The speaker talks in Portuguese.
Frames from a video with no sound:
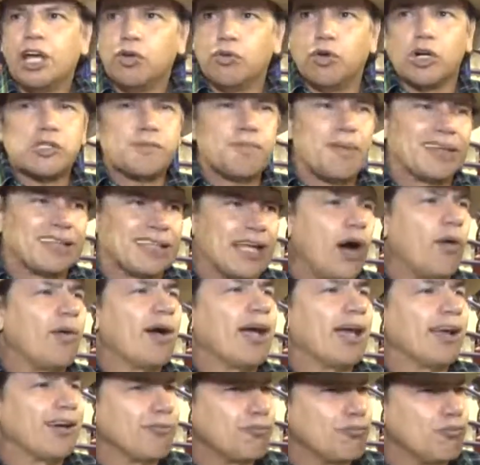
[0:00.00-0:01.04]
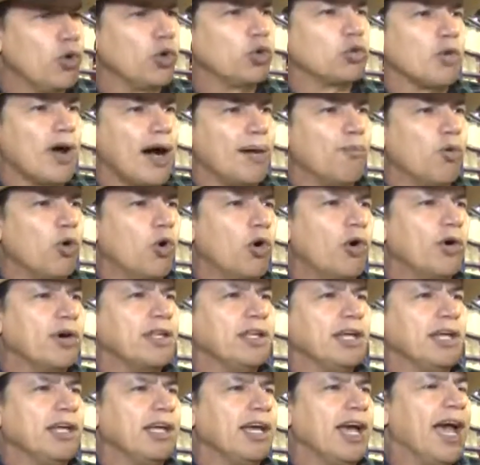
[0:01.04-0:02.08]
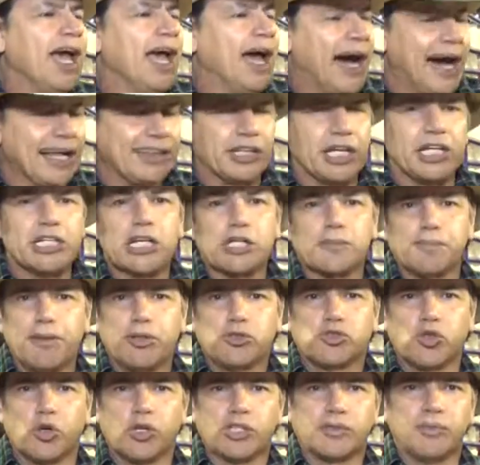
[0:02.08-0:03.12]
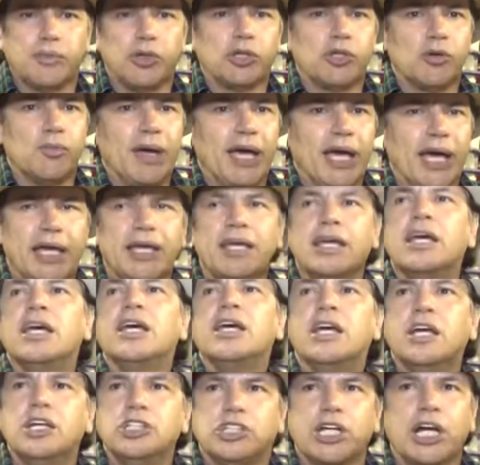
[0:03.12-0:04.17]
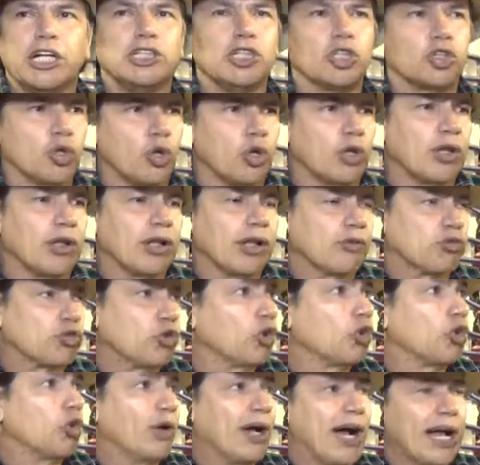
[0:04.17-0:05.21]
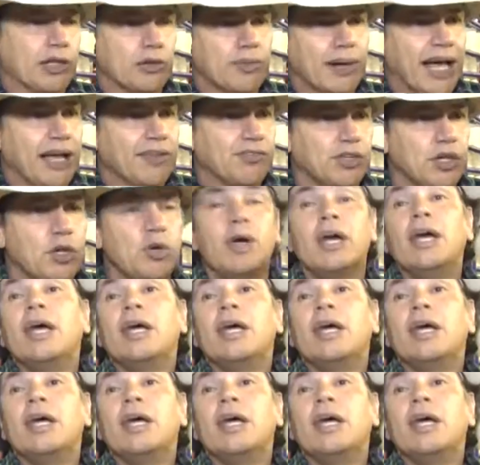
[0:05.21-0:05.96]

O hospital é muito amor e atende as pessoas muito bem. E gente de todo, todo lugar do Brasil